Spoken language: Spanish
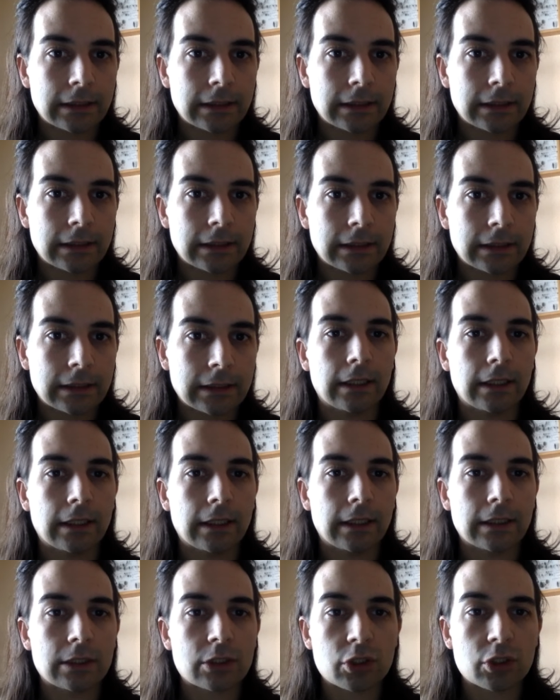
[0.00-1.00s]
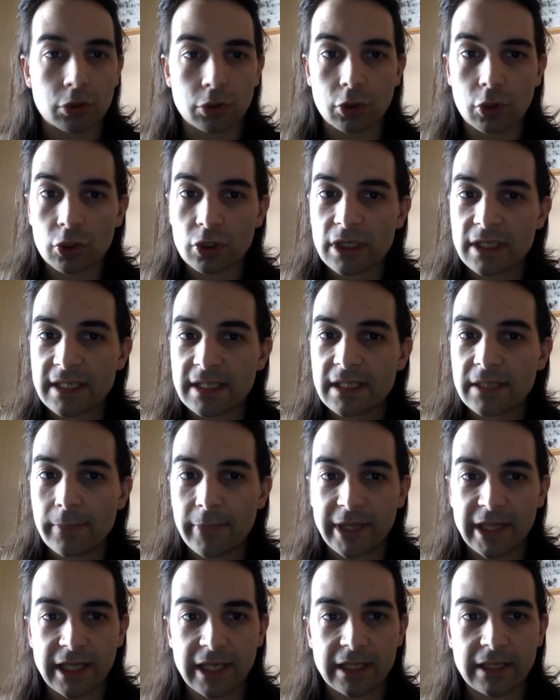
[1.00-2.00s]
Eh, son cosas
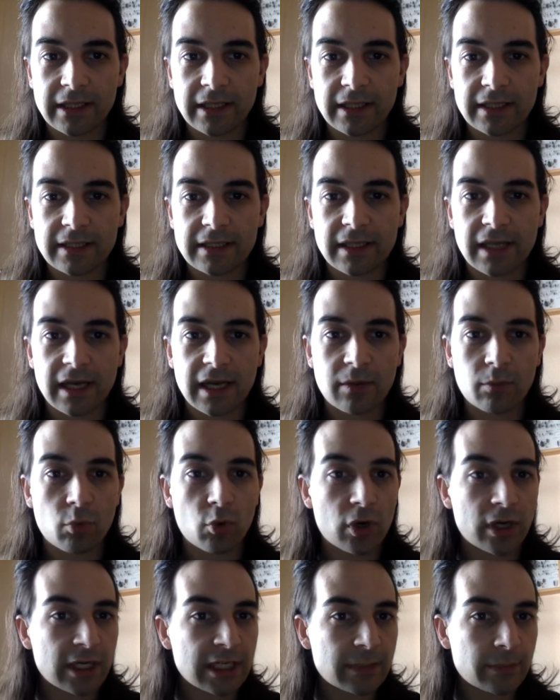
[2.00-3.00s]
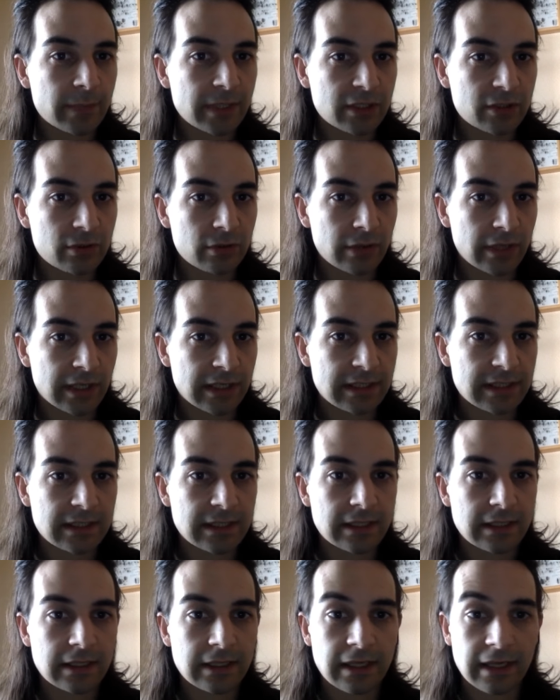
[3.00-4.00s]
independientes. Hay buenas personas
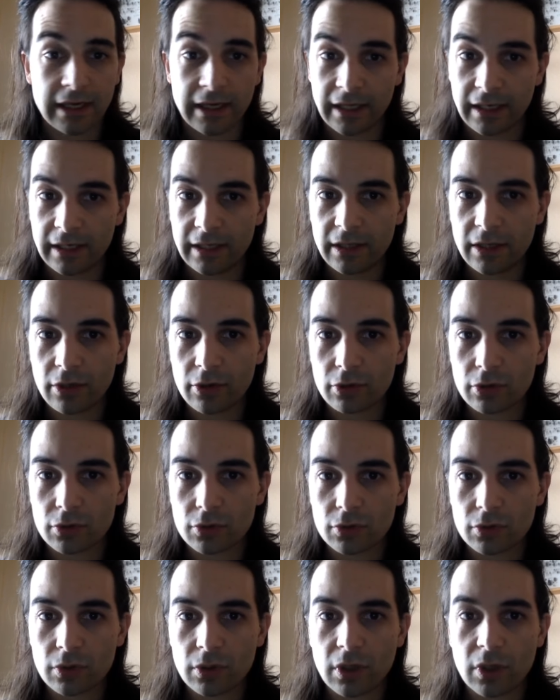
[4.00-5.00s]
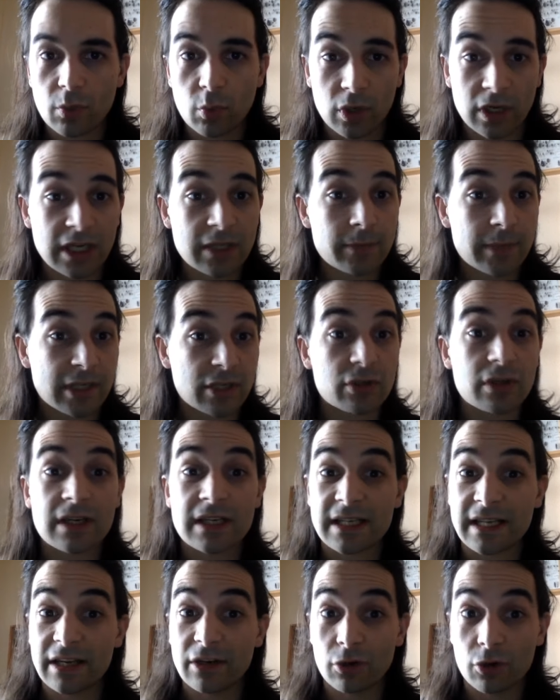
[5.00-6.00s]
que creen en Dios y buenas personas
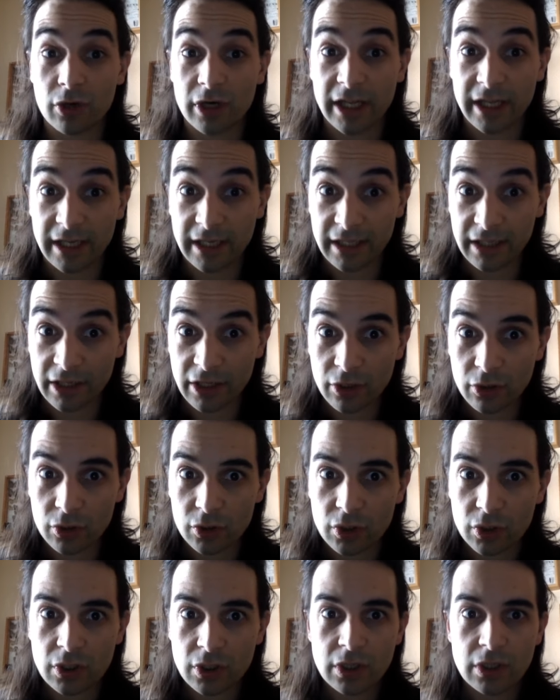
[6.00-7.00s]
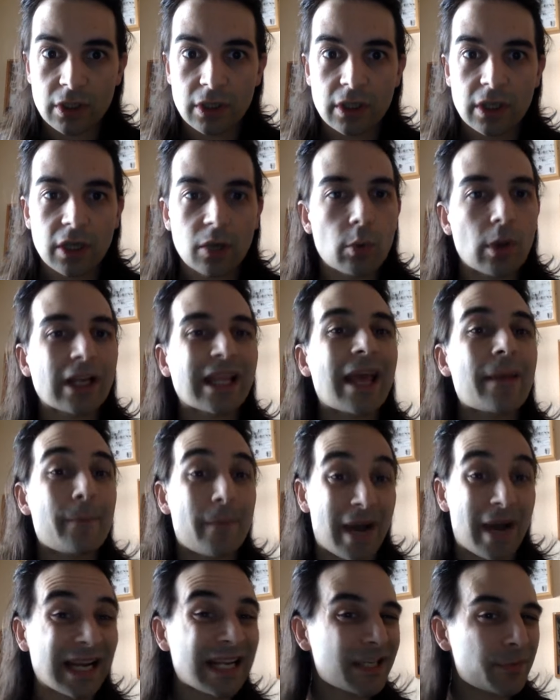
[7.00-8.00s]
que no creen en Dios. Igual que hay
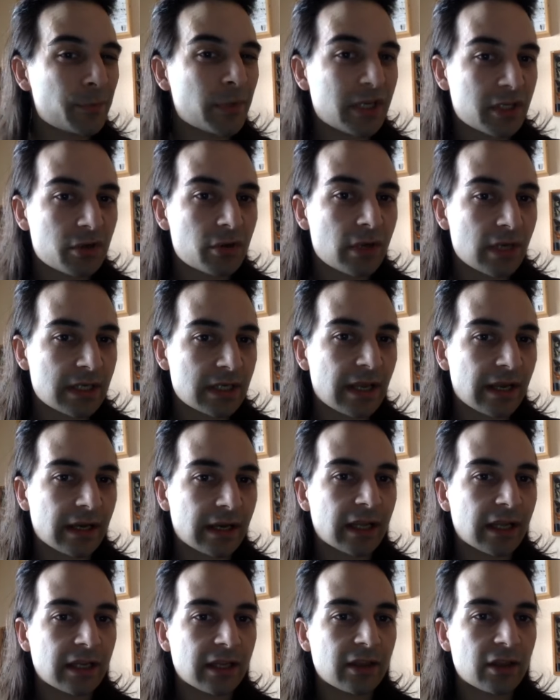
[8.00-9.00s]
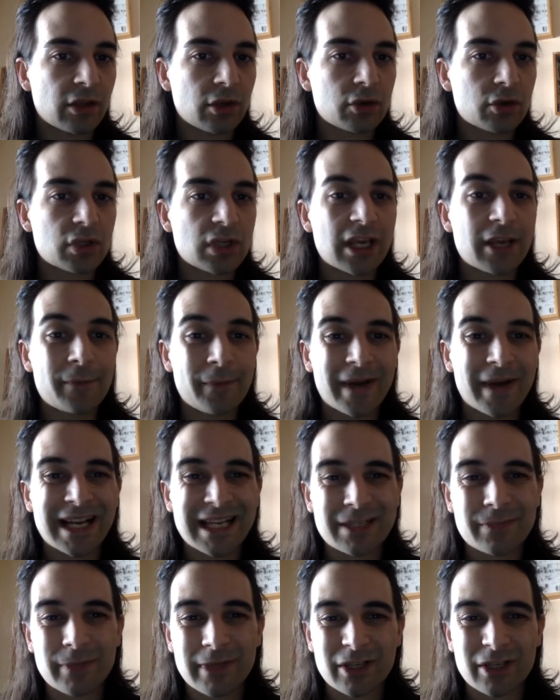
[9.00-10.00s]
malas personas que creen en Dios y
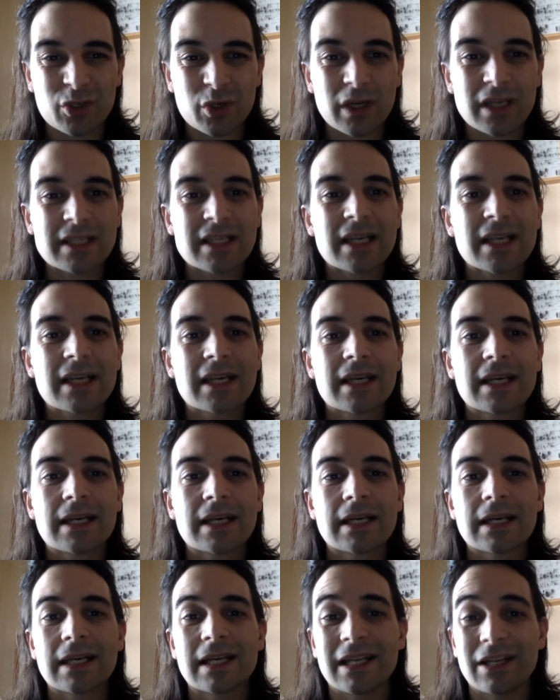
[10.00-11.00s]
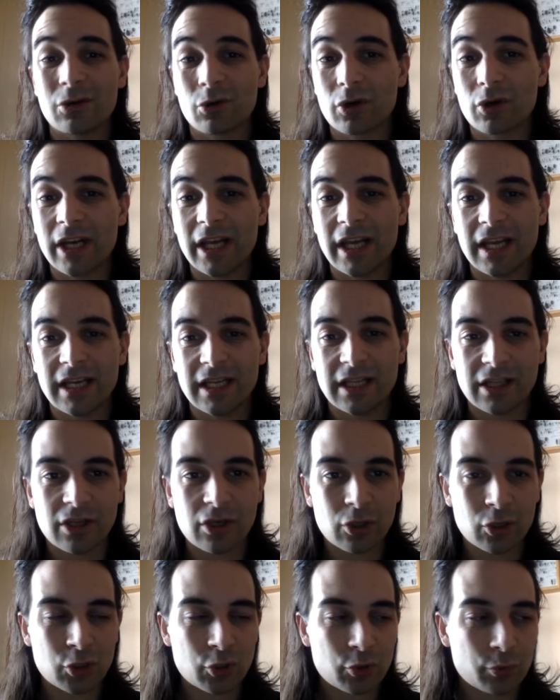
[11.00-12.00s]
malas personas que no creen en
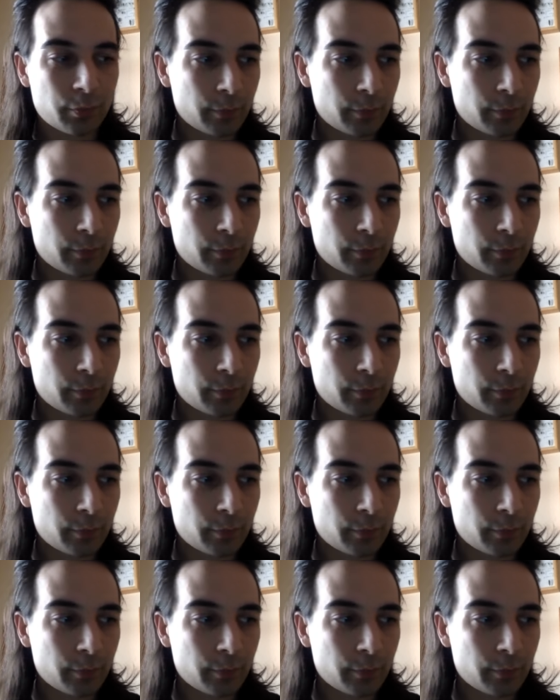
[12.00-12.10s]
Dios.